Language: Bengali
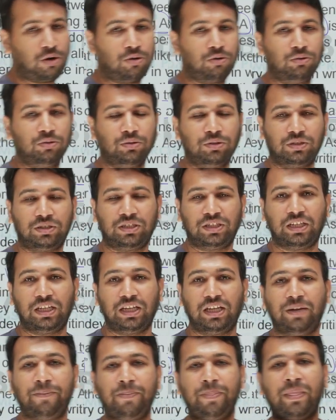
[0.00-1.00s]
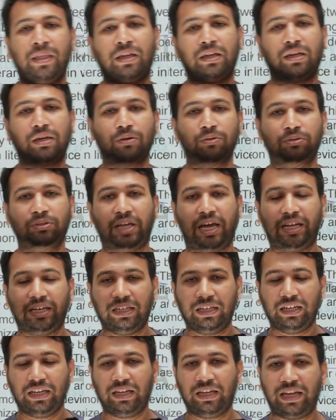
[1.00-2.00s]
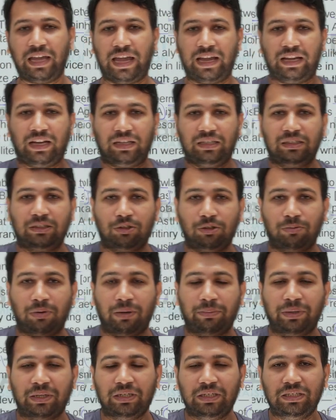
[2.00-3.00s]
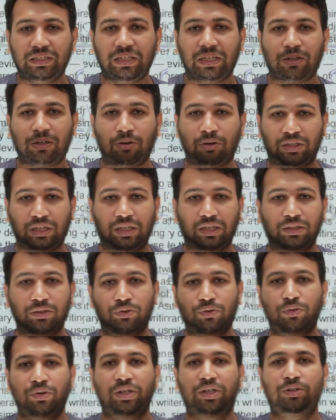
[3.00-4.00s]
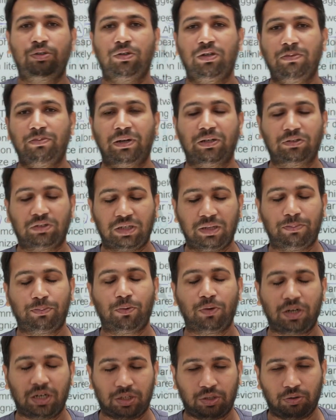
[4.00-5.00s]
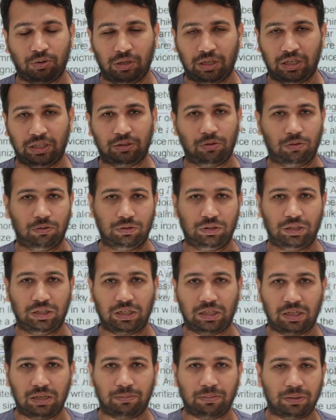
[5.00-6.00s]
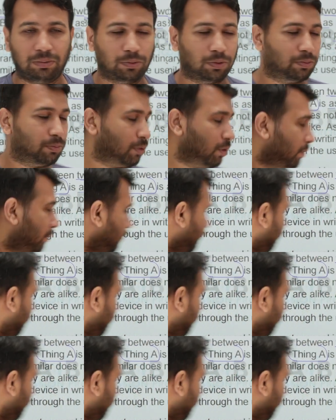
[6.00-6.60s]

যখন হচ্ছে কেউ দাঁড়িয়ে একাকিত্বভাবে নিজের কথাটা জোরে সোরে মানুষকে প্রকাশ করে তখন সেটাকে আমরা বলবো